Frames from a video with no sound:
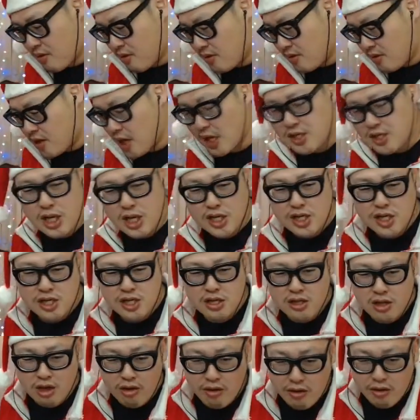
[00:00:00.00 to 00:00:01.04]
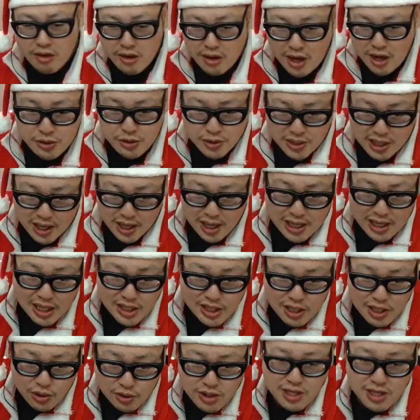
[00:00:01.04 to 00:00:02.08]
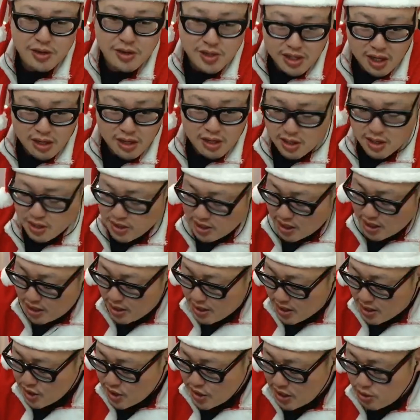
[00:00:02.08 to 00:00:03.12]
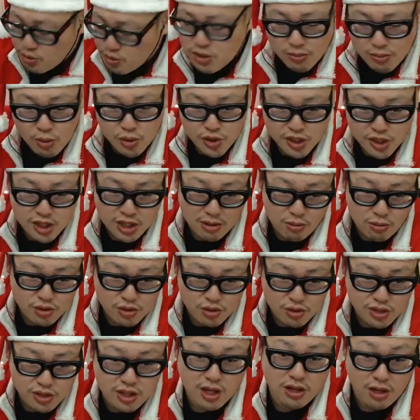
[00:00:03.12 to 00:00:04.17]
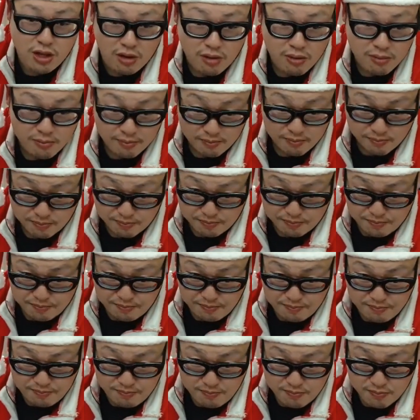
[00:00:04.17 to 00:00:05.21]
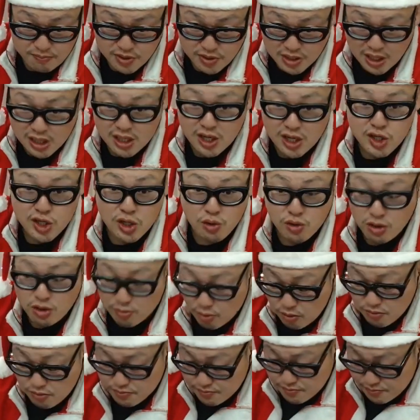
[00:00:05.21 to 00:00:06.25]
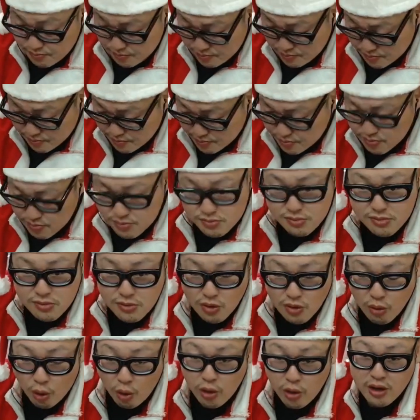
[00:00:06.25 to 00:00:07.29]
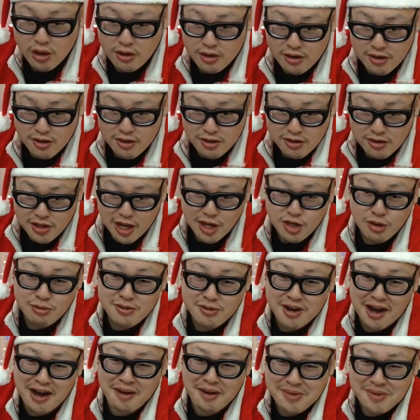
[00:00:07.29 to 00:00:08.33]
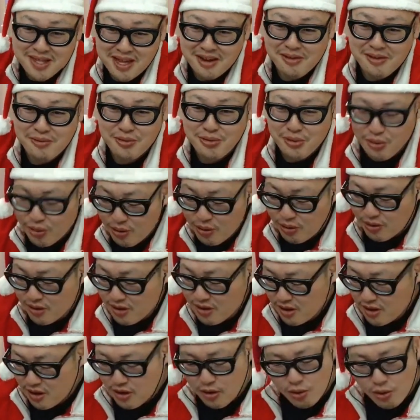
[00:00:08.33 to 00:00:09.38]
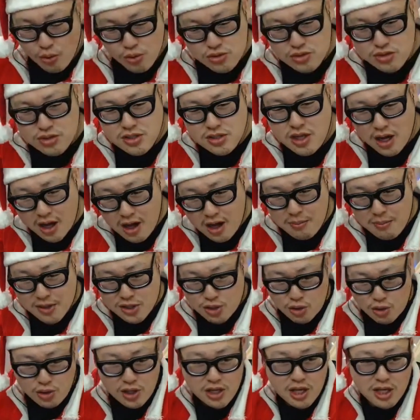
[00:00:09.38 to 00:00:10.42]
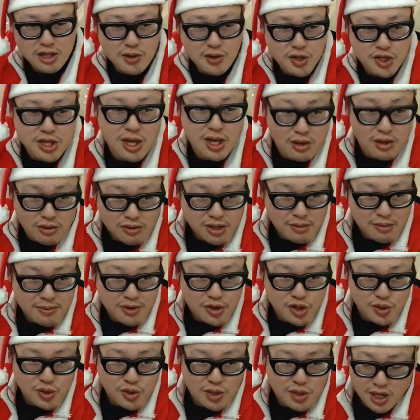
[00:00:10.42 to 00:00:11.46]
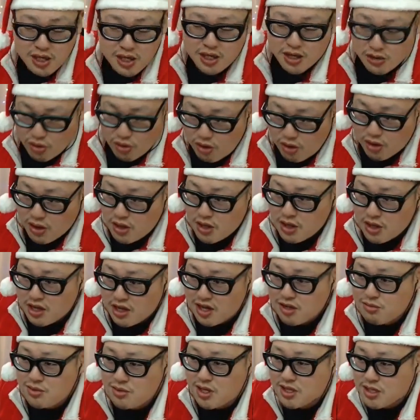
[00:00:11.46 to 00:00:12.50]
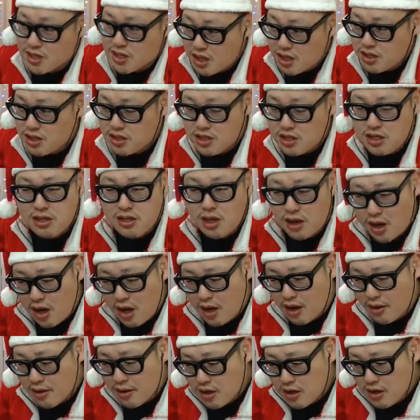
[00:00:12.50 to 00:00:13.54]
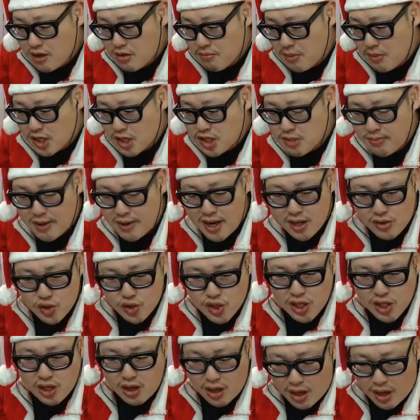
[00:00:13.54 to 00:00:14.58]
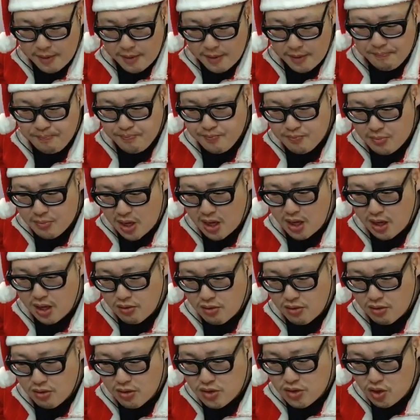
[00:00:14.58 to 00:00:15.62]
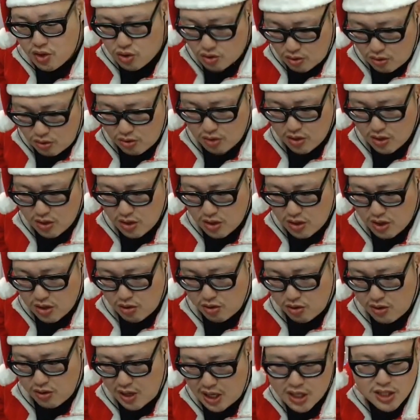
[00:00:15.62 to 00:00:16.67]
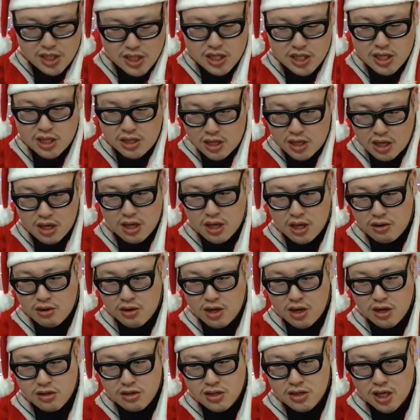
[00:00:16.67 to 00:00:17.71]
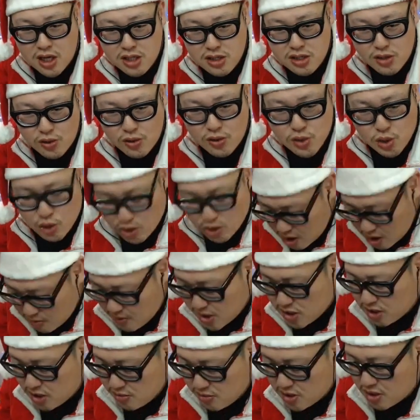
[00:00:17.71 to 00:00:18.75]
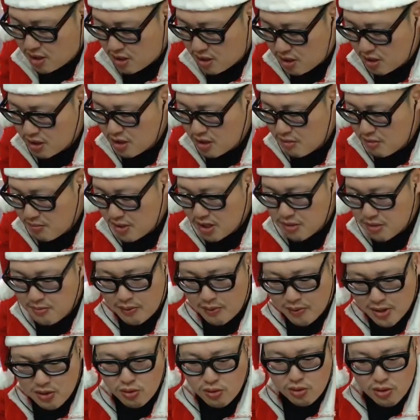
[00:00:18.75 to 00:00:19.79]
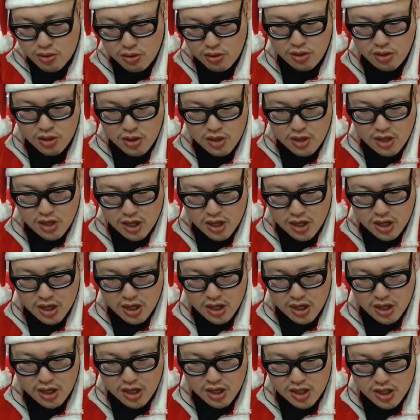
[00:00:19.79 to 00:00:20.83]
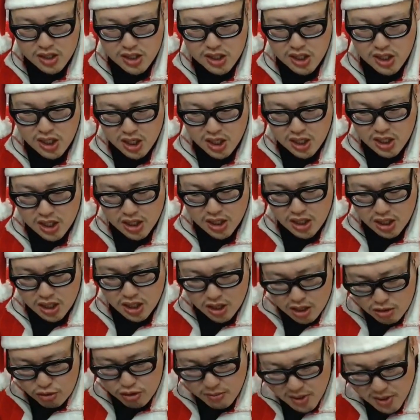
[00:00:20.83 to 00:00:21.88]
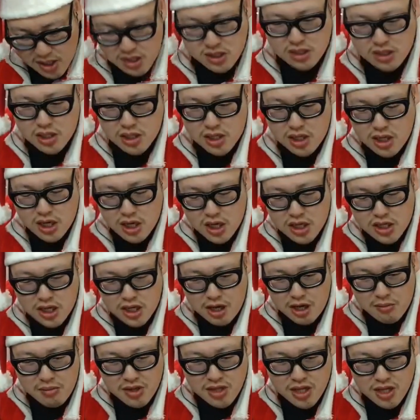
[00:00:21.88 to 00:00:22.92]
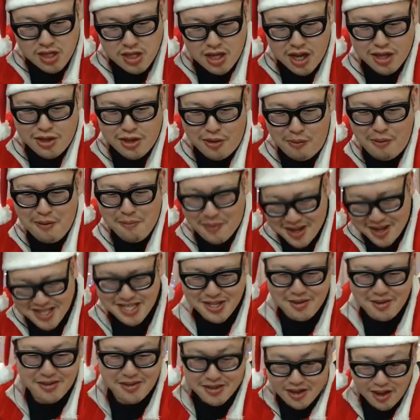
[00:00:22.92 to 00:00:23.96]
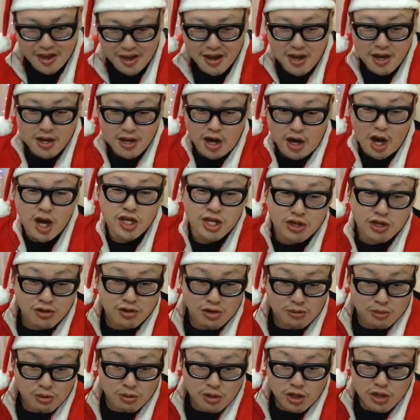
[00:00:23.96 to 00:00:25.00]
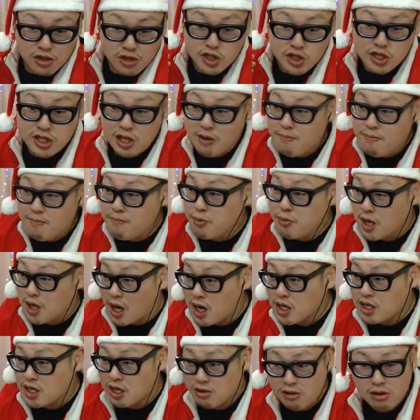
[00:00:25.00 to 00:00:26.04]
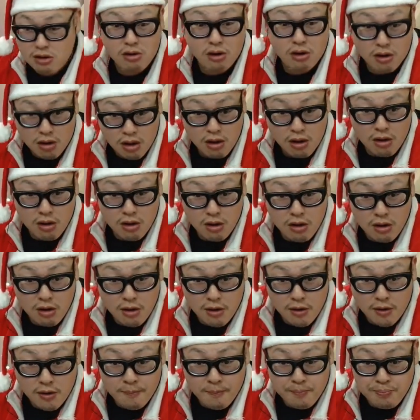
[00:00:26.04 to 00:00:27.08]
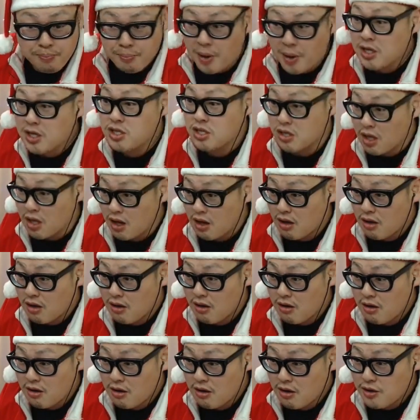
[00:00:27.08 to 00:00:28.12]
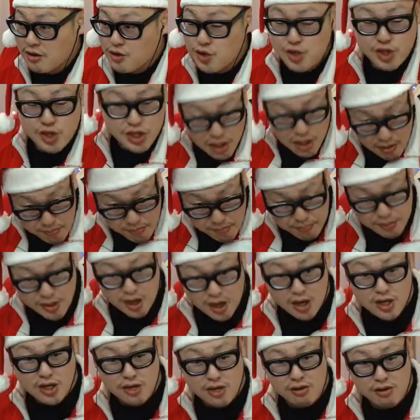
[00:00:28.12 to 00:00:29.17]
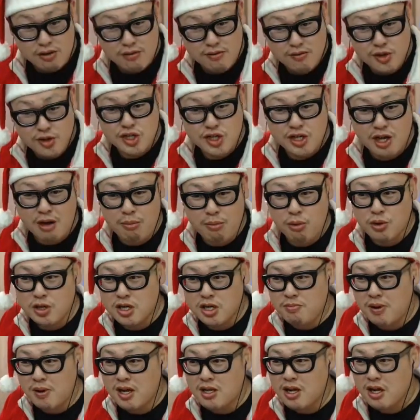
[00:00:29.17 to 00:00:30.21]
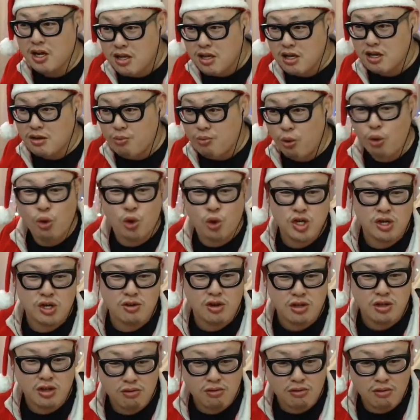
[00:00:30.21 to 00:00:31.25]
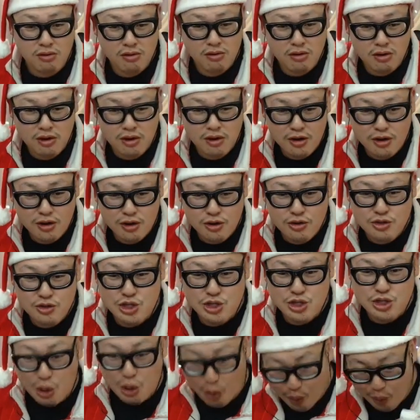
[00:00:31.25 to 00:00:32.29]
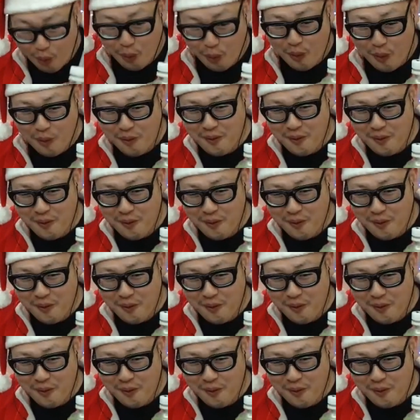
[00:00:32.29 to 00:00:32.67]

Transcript: う。優しいんだよ。あと、やらかした時あるじゃん。やらかした時も DM 送ったんだよ。やらかした時も。おい、大丈夫かみたいなことを送ったら、まあ、そんな言い方はしてないよ。タメ口はないけど、大丈夫ですかって聞いたら、まあしばらくしてから、まああの、ちょっといろいろ反省してて、あの連絡返すの遅くなりましたみたいな、まあ今はいろいろ、えー、知った激励いただいております。しっかりして頑張っていきたいと思いますとか言って、返してくれたもん。全部返してくれるからね。マジで。全部返してくれる。で、しかも未だにフォローしてくれてる。そう。